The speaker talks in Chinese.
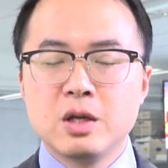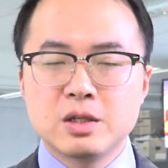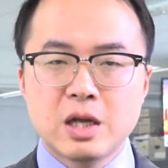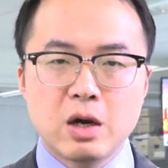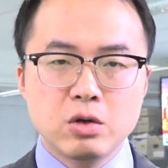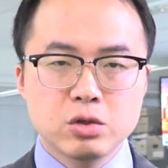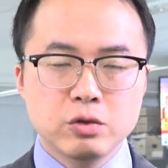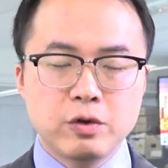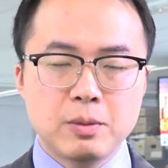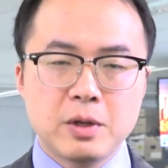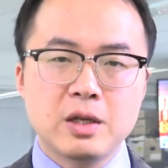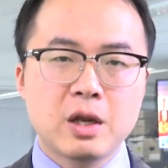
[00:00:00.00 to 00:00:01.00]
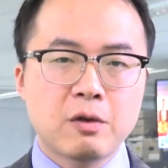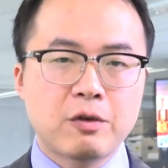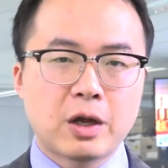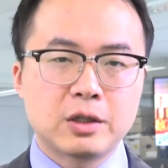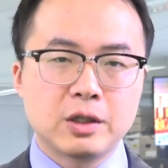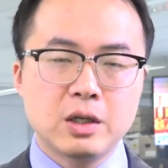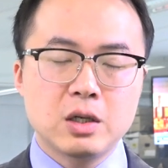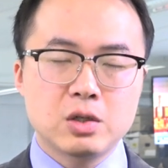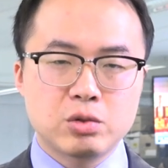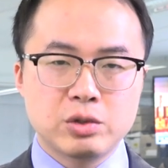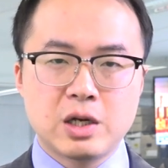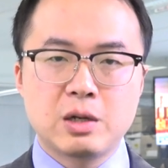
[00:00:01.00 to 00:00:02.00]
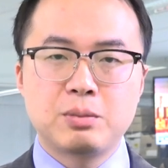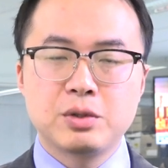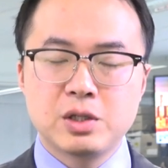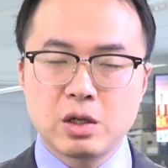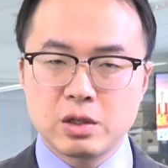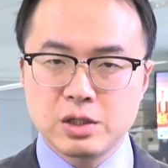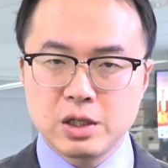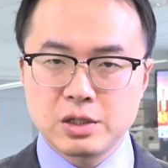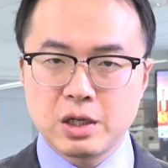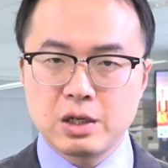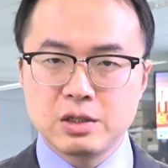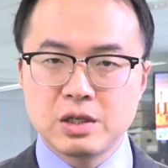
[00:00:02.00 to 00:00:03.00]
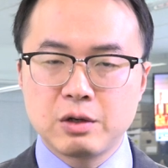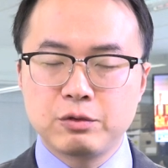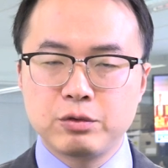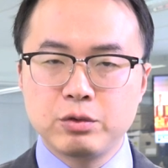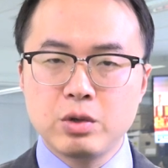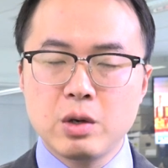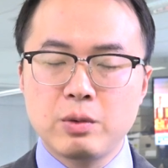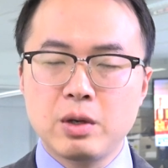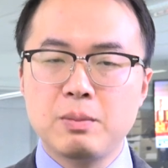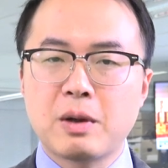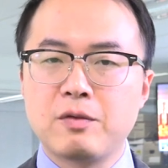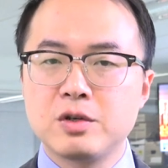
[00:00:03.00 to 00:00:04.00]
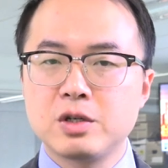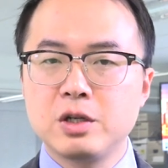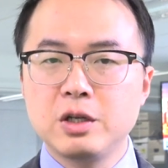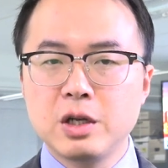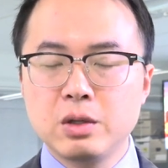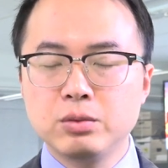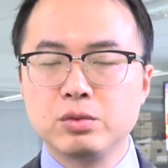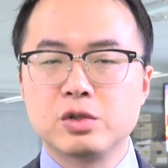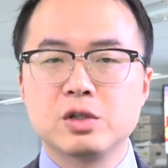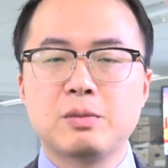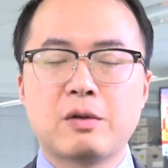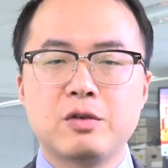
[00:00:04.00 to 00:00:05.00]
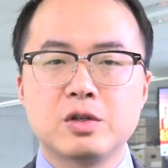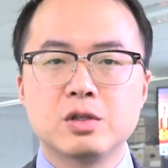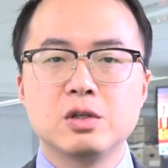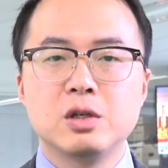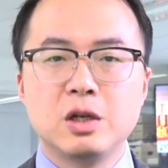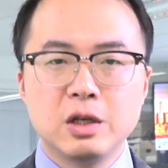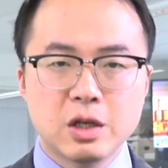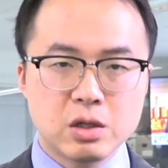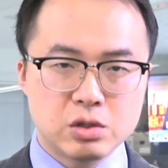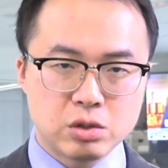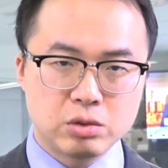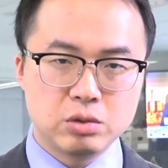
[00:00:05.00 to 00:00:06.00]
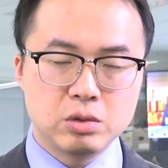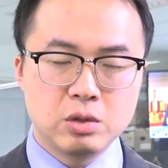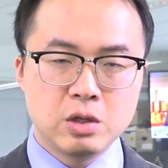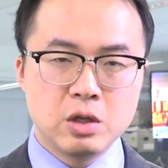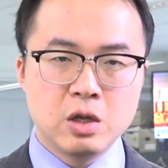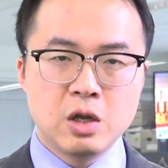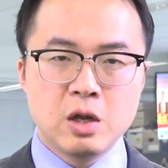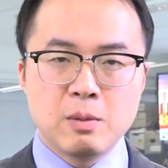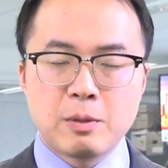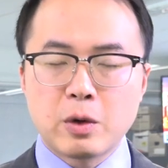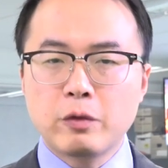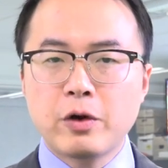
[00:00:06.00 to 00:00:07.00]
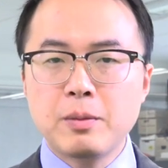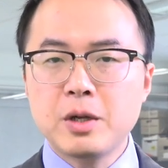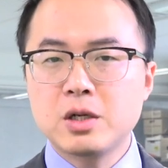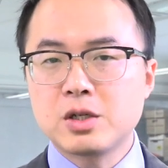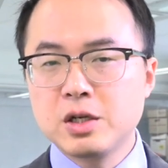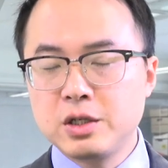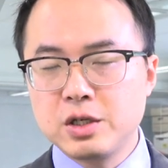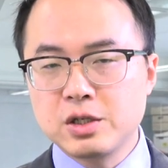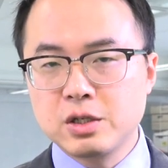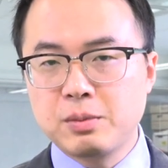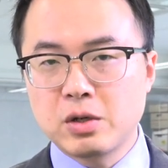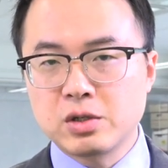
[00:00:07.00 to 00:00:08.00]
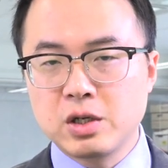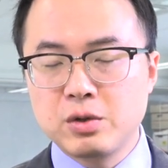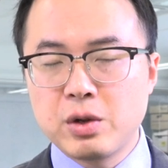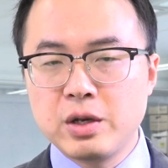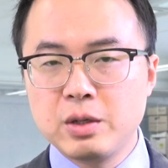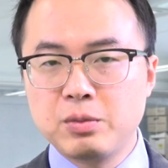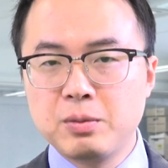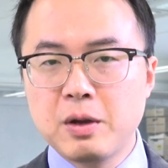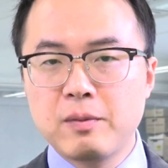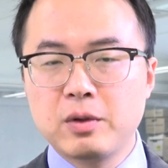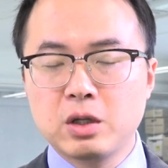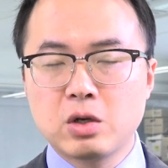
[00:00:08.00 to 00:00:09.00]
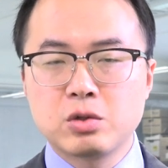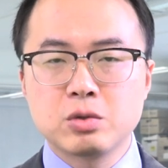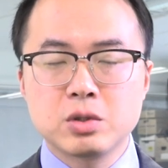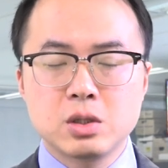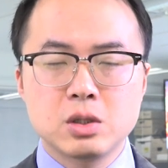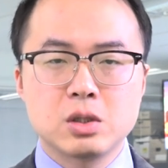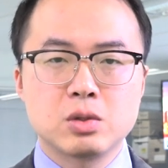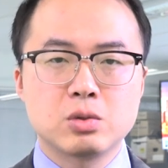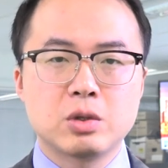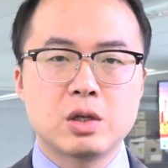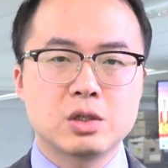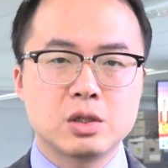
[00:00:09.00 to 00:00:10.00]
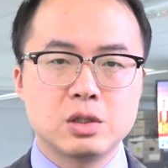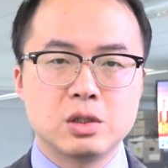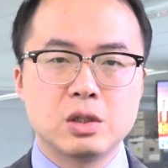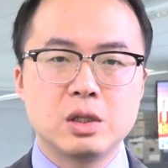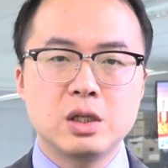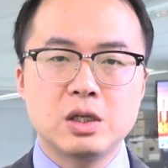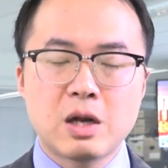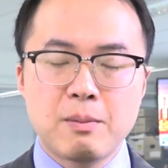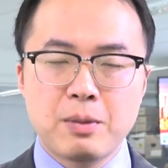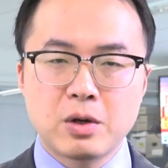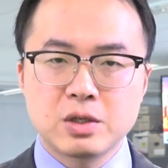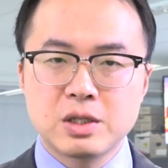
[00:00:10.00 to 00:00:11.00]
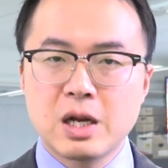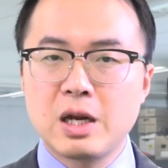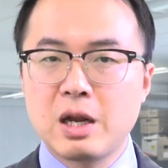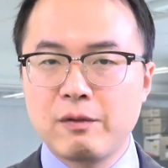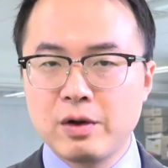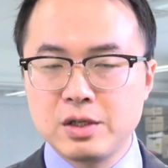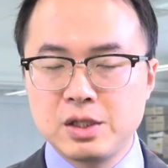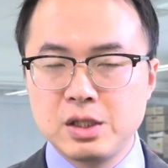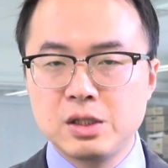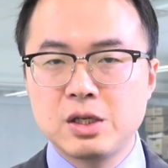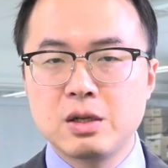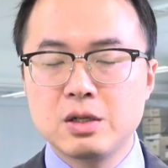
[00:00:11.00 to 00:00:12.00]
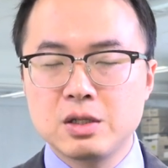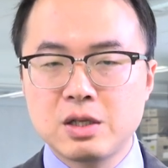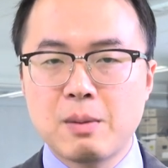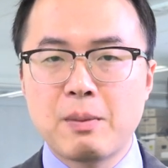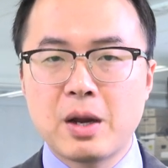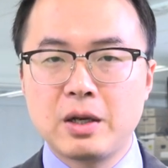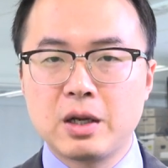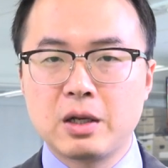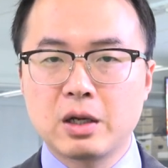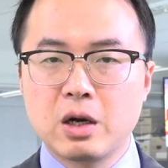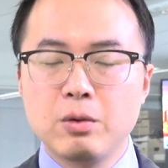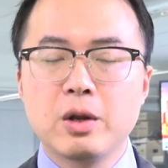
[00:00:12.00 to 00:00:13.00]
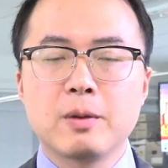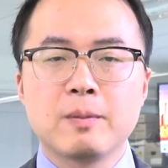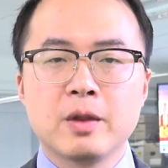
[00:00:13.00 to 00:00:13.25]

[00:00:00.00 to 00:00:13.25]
在欧洲方面，英法德出现了不小的上涨，涨幅约为百分之零点五至百分之零点九。美国方面整体是保持了原地不变，道琼斯指数呢是依然保持在两万七千三百点的高位，